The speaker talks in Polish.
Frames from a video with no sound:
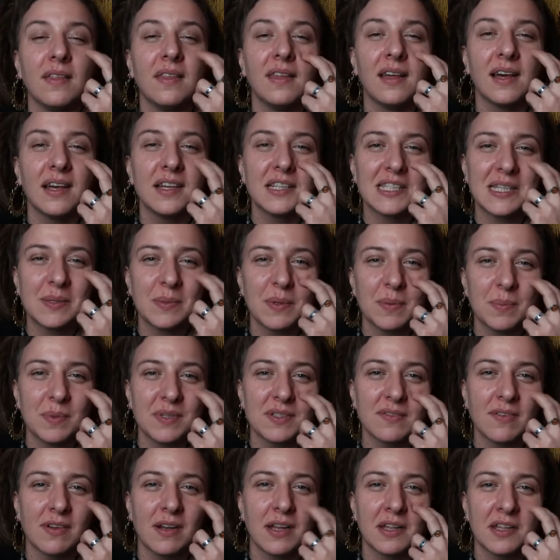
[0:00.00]
Daję sobie
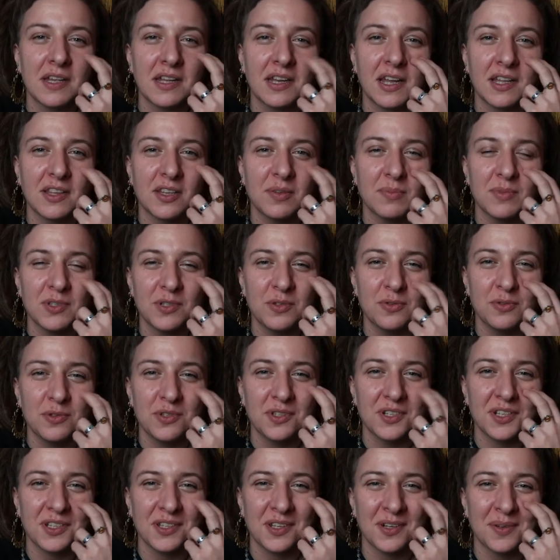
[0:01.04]
pozwolenie na to, by czuć
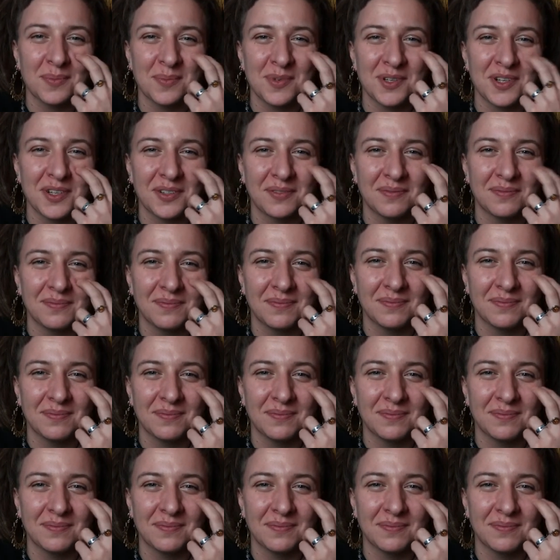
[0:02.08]
się dobrze.